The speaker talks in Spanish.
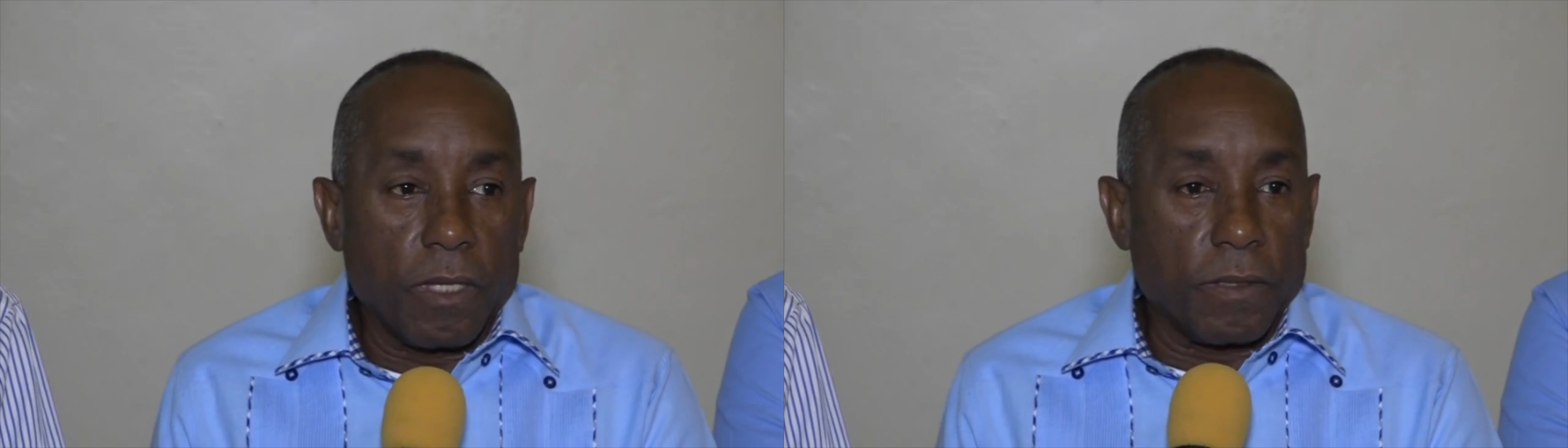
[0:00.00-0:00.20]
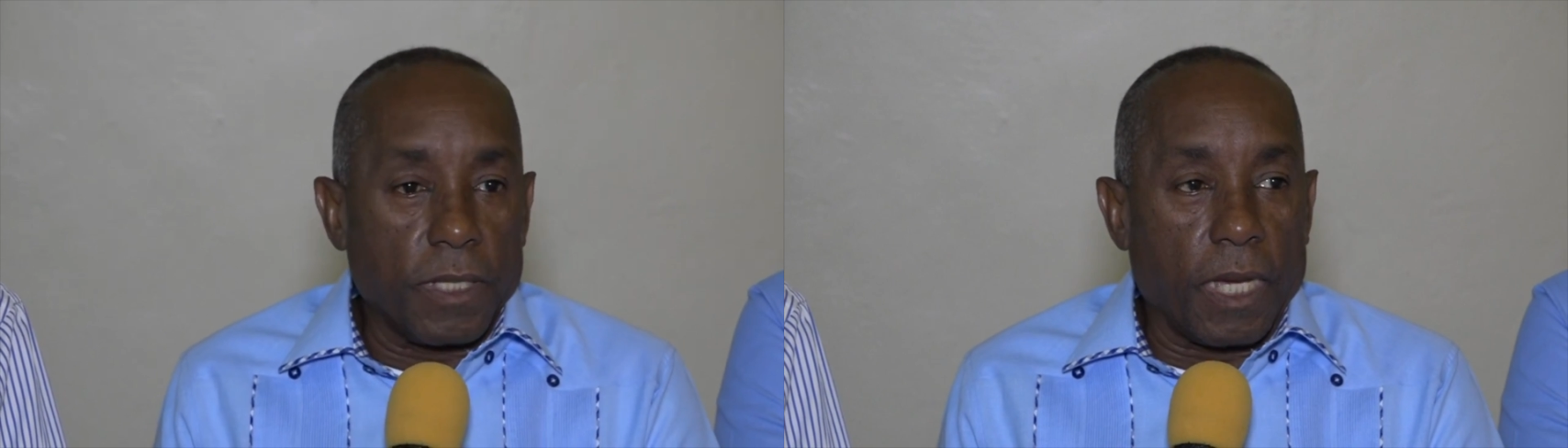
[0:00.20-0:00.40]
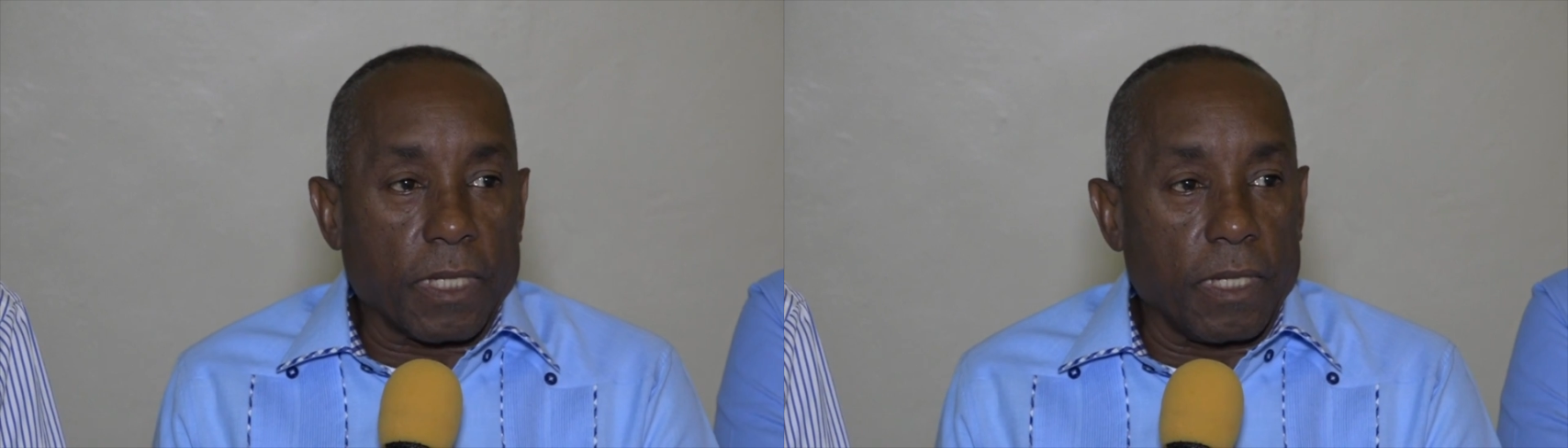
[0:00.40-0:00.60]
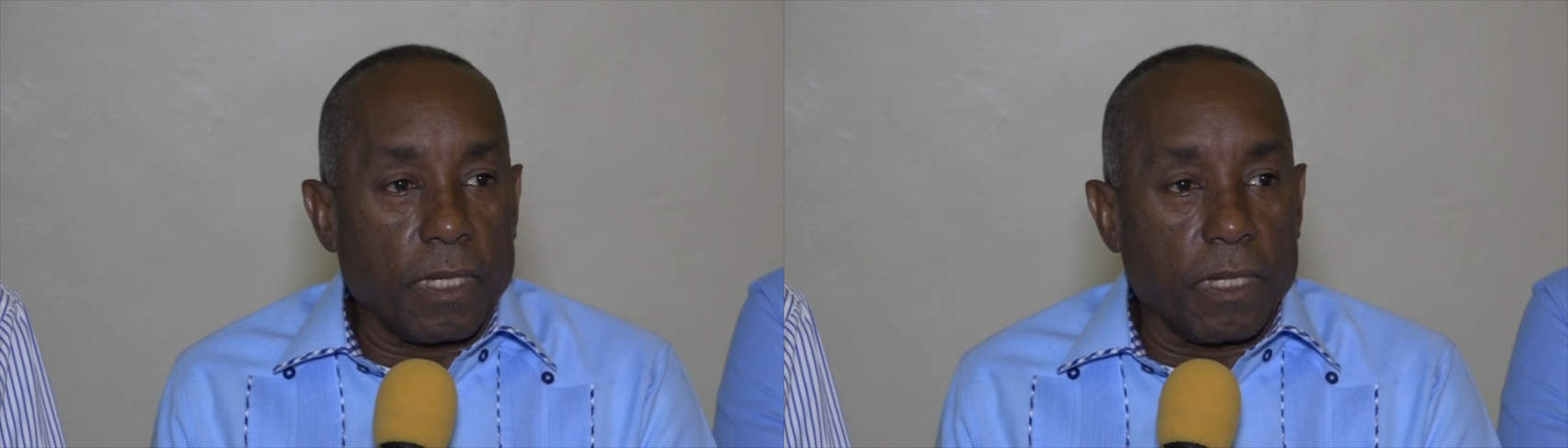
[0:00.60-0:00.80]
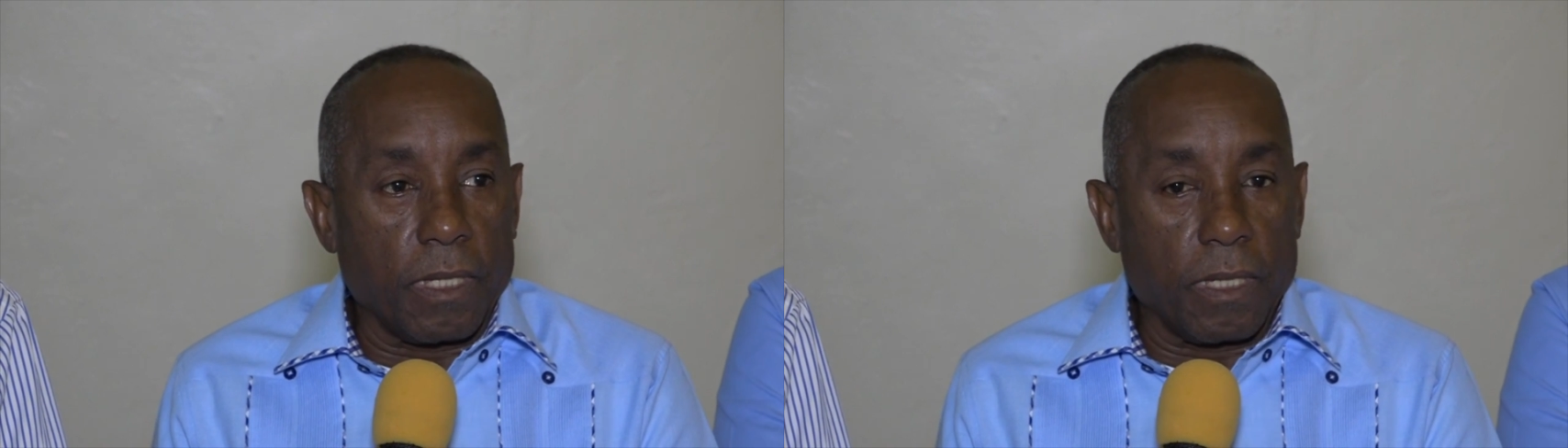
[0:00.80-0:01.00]
ya
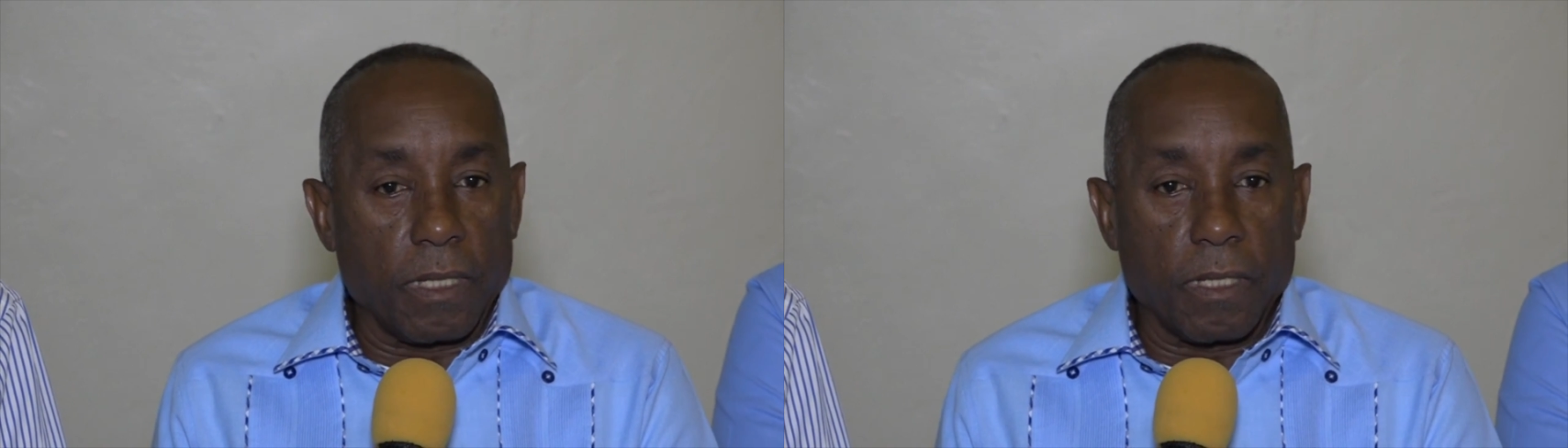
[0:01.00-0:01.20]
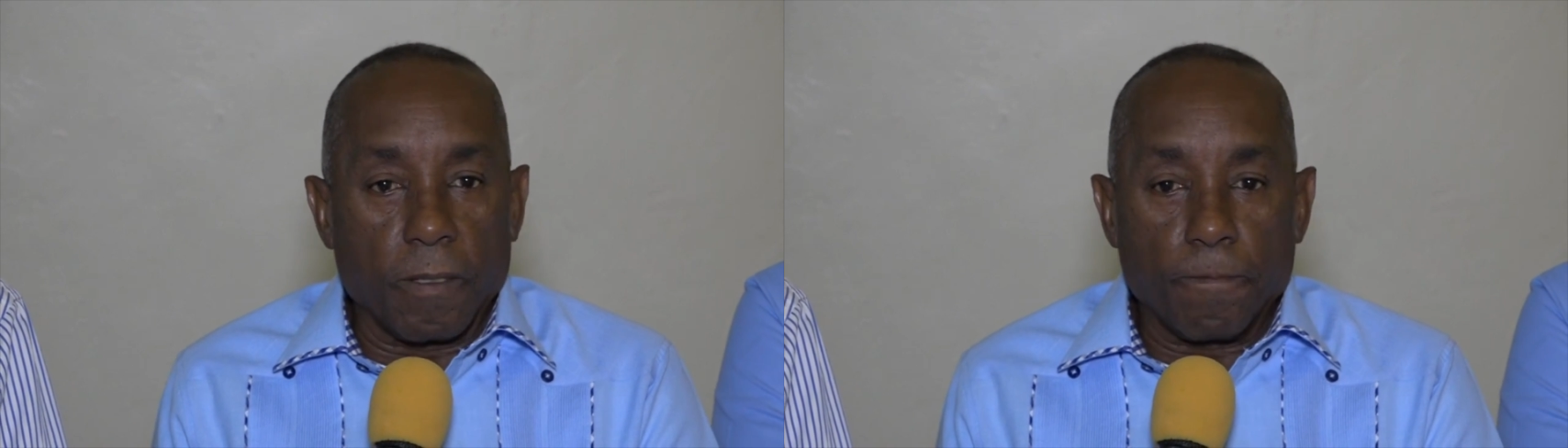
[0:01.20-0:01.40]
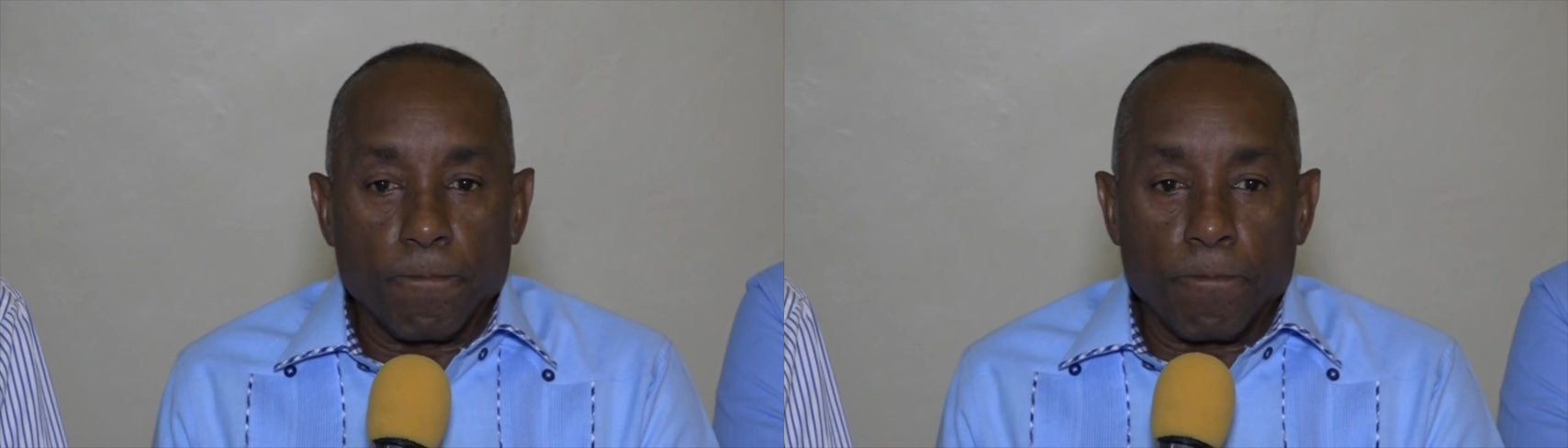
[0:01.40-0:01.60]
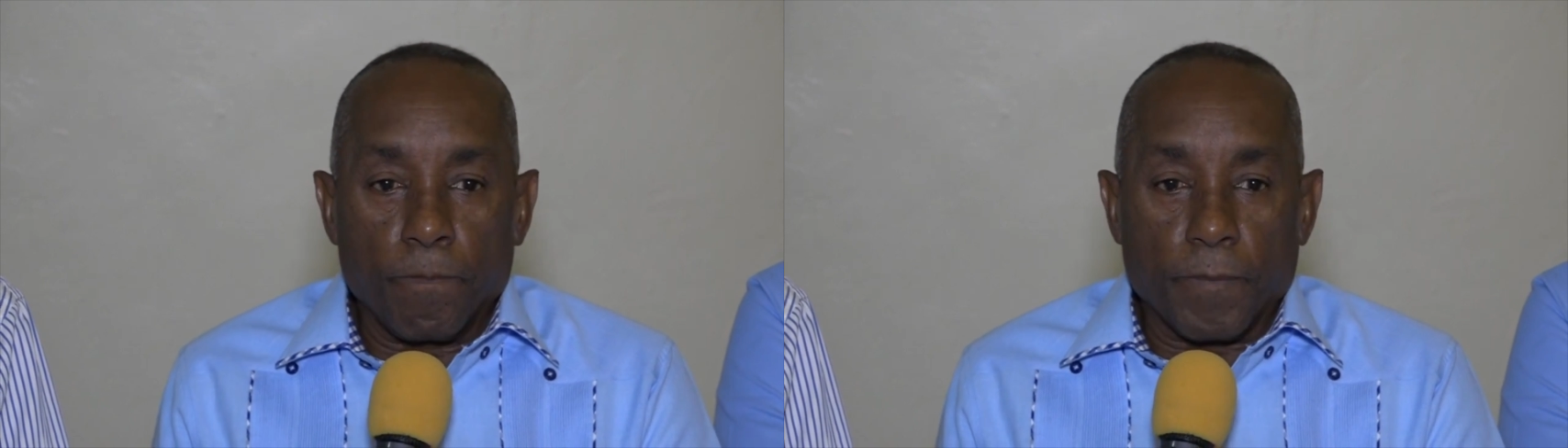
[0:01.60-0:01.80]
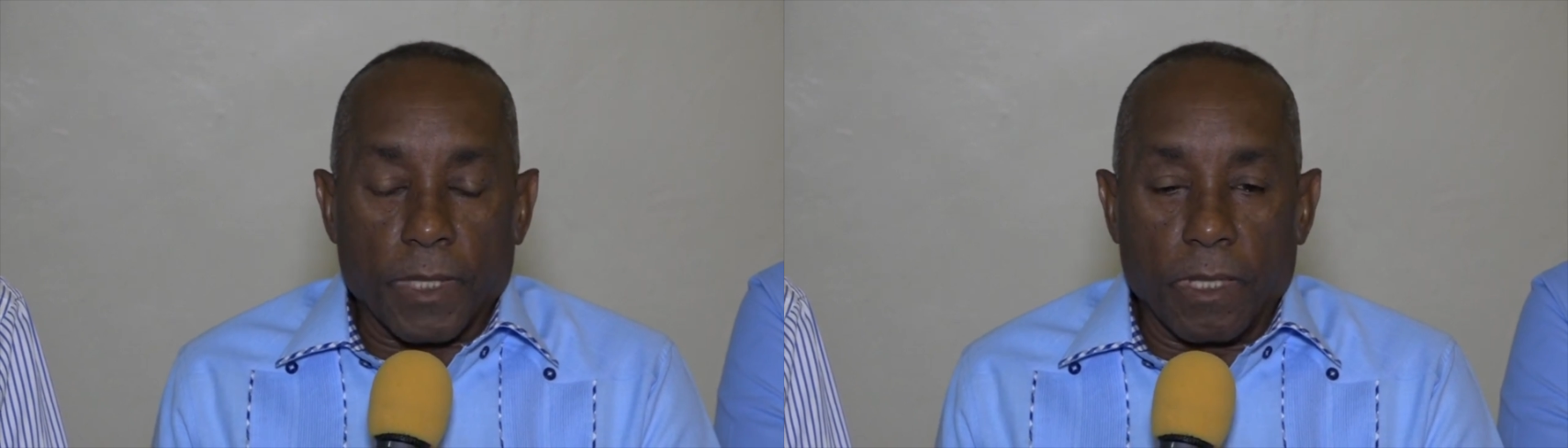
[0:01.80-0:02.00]
que
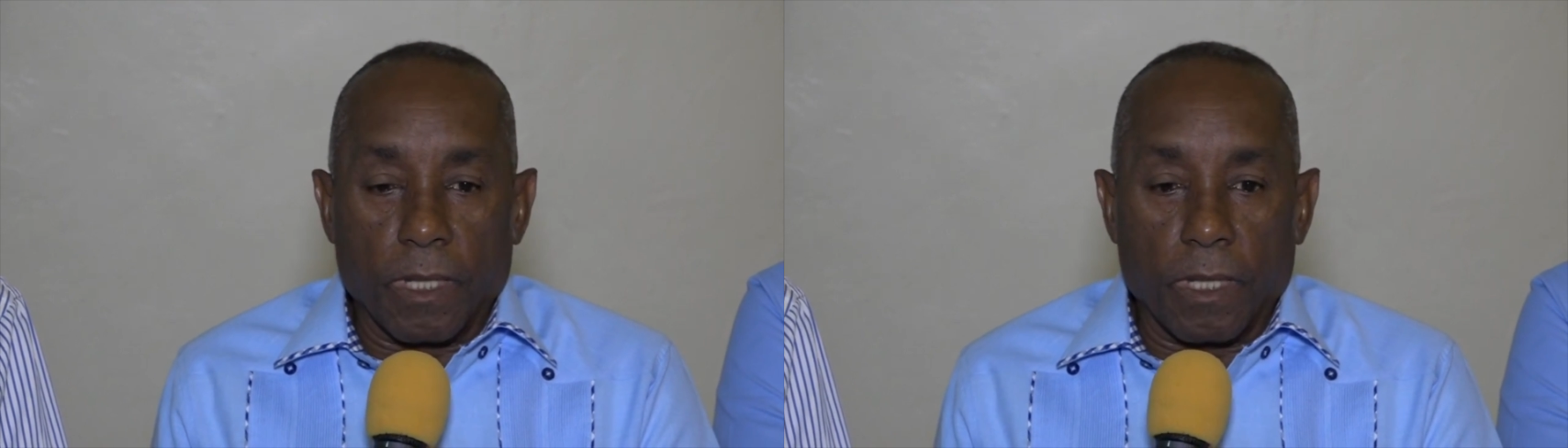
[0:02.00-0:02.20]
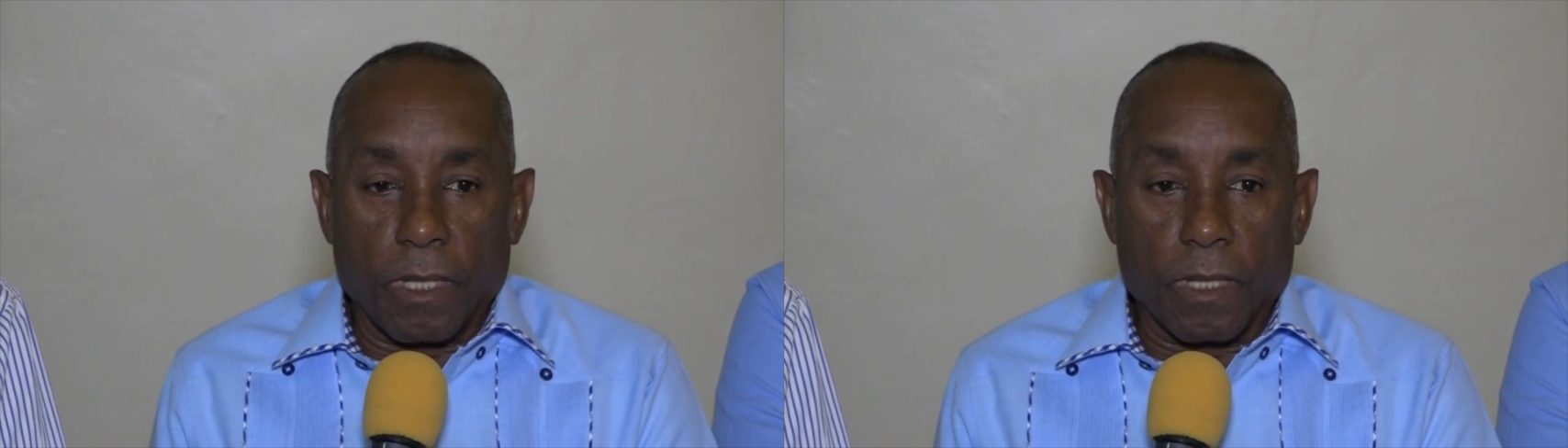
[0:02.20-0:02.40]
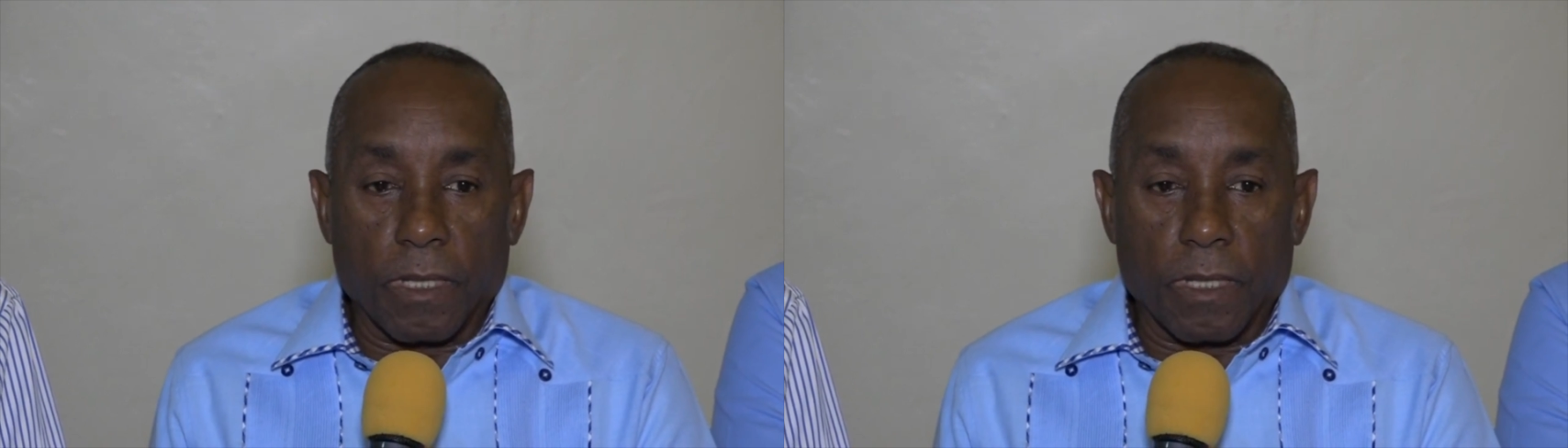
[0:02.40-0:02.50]
eh,